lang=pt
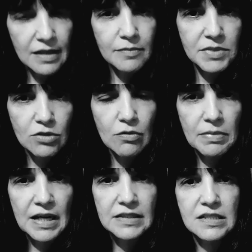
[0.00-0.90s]

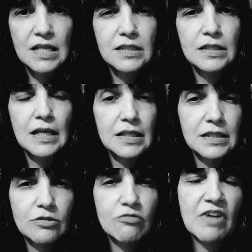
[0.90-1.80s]
Psicopatas. ela
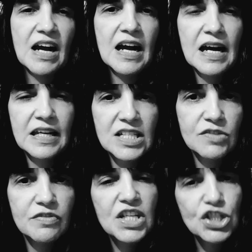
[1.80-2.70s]
atendeu várias
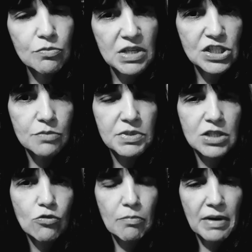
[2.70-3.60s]
vítimas de
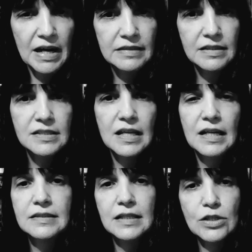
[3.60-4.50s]
psicopatas e ela
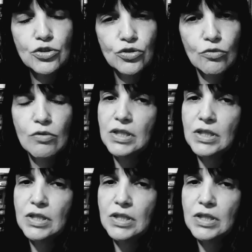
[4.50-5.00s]
traçou,